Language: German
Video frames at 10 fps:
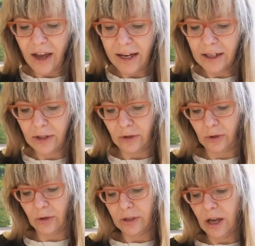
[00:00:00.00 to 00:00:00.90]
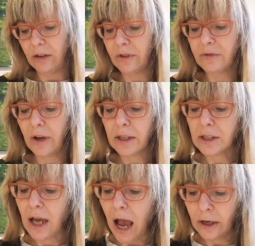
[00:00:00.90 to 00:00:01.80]
Wenn ich es doch sage, was für ein
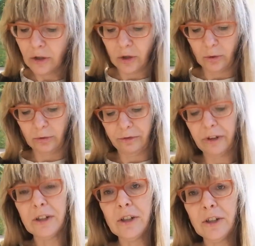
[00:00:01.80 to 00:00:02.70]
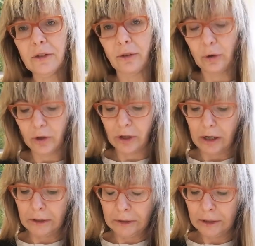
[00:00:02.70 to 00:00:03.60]
tragischer Unfall, nicht, Frau
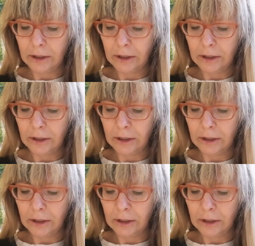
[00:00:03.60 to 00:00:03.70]
Stange?